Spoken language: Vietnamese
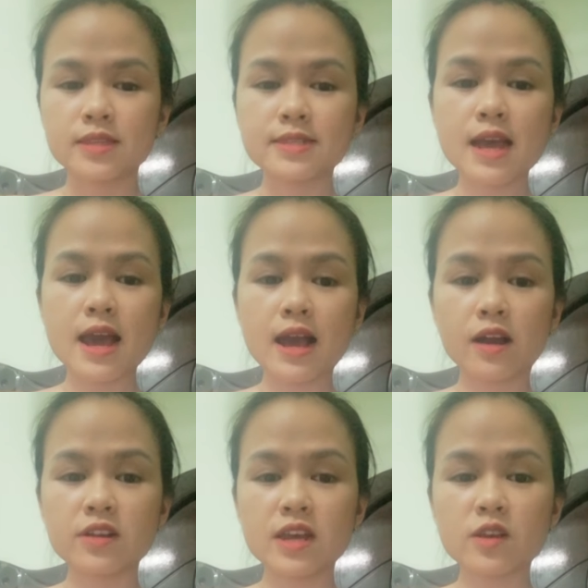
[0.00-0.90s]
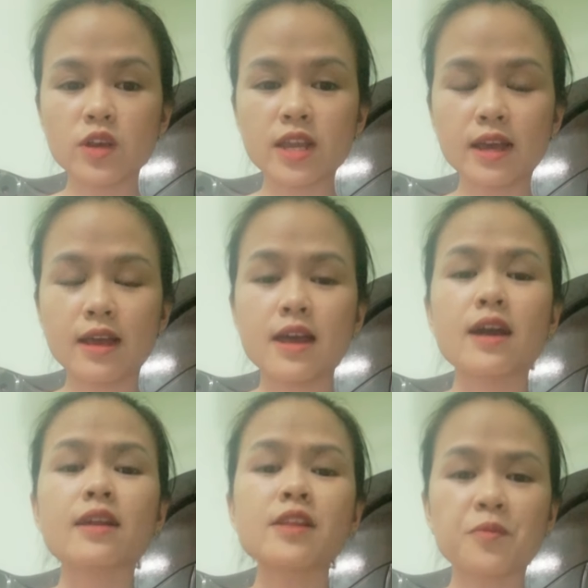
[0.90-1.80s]
cha ở đây có nghĩa là
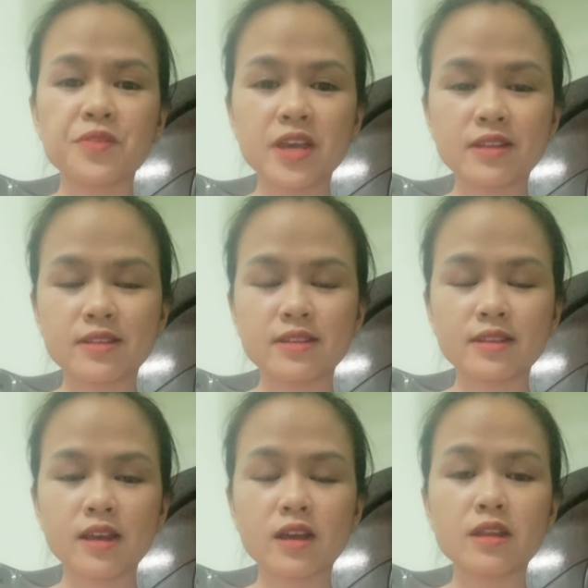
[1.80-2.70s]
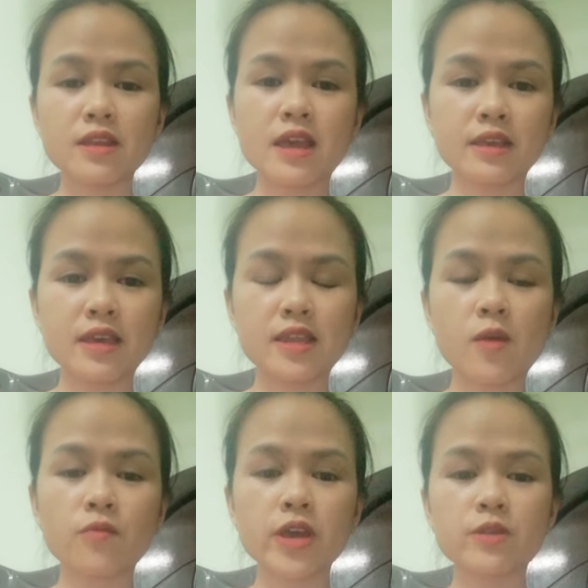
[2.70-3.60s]
động viên ha đề nghị
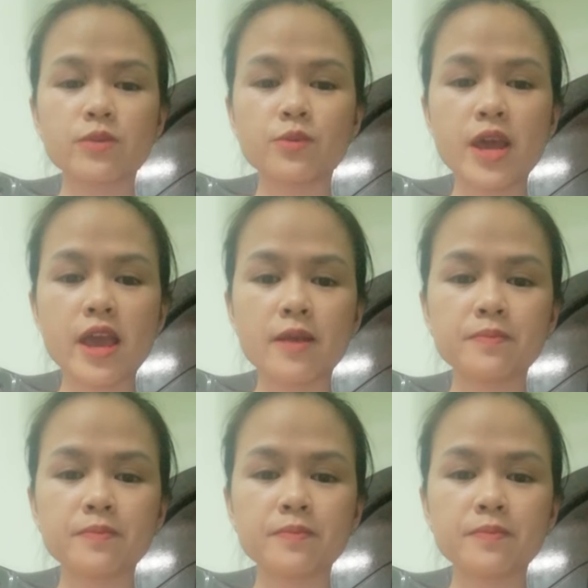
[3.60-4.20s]
động viên đủ đề